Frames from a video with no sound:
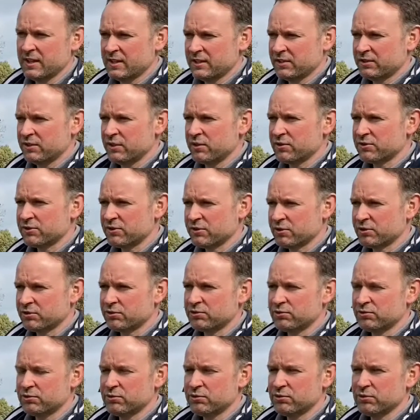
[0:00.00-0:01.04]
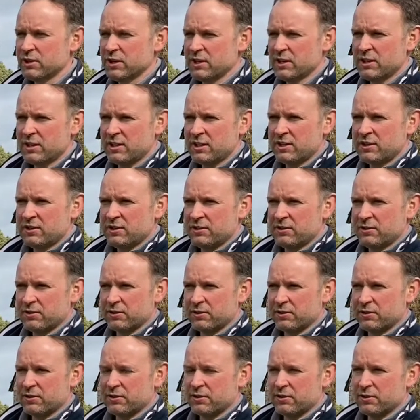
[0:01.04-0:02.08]
dans le sens où
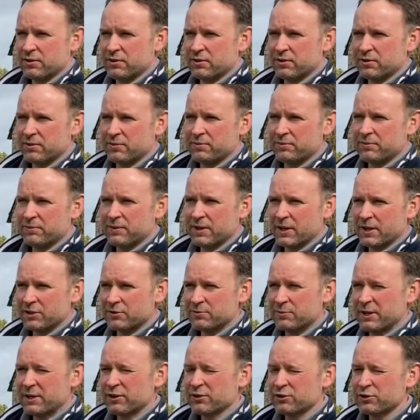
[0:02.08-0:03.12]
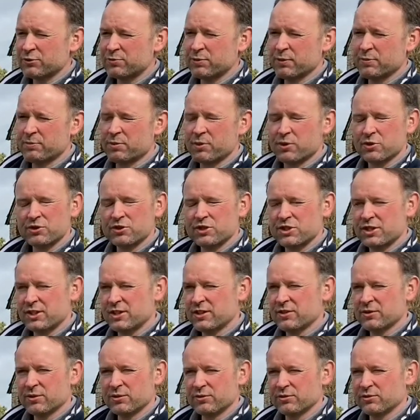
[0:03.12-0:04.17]
maintenant je peux me
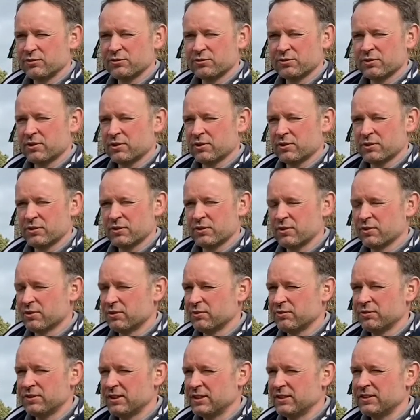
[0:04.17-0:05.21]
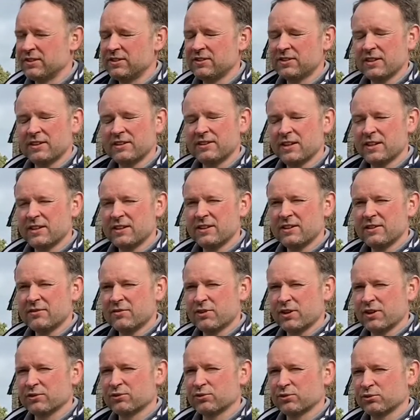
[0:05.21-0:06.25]
projeter sur des dizaines
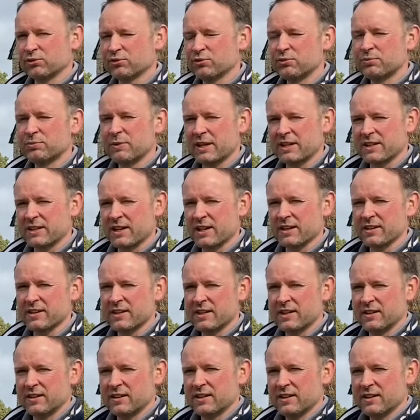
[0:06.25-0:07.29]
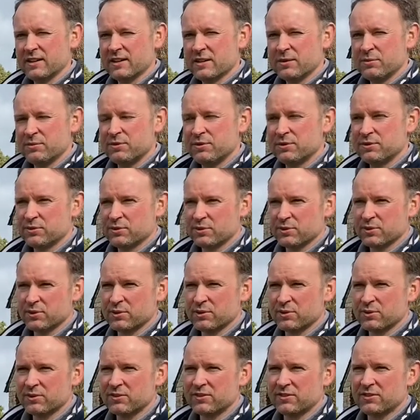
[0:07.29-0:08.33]
d'années, voire sur toute ma carrière, puisque
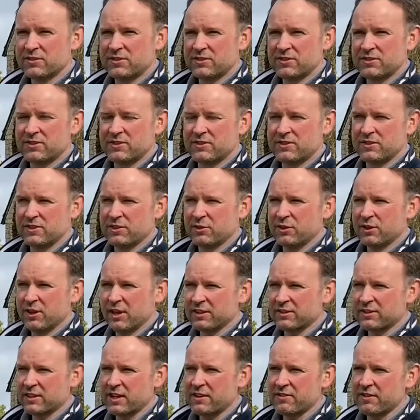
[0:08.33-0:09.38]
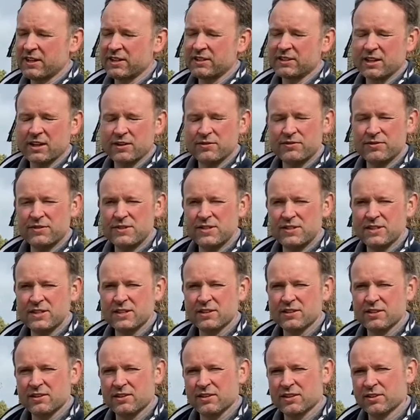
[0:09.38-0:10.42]
c'est un travail très
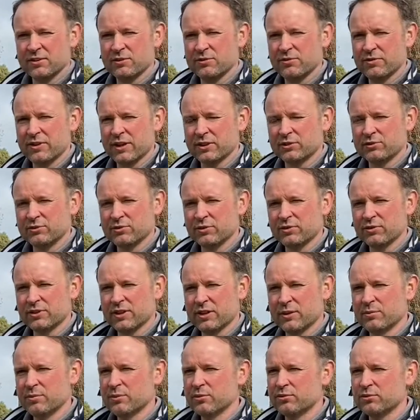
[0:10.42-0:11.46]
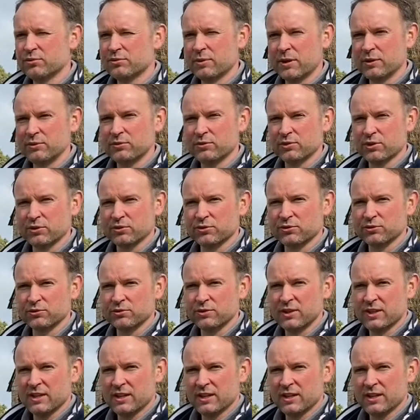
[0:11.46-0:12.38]
physique, la couverture, on a beaucoup de manutention